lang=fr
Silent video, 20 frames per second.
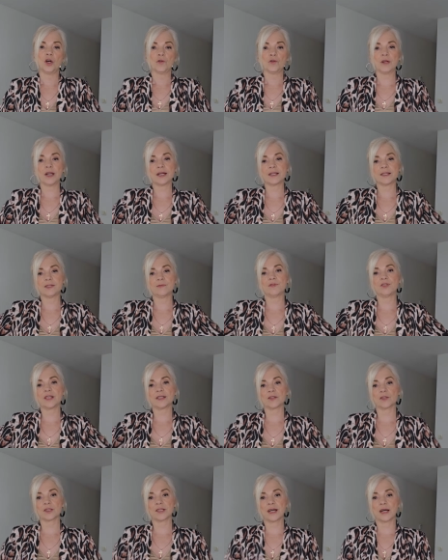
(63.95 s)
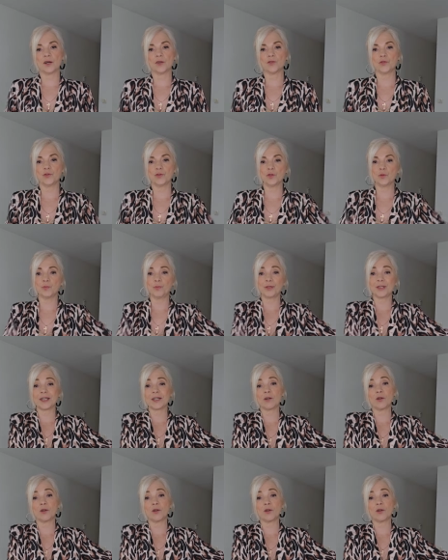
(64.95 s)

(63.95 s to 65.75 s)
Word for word: voilà, si vous êtes en 42, peut-être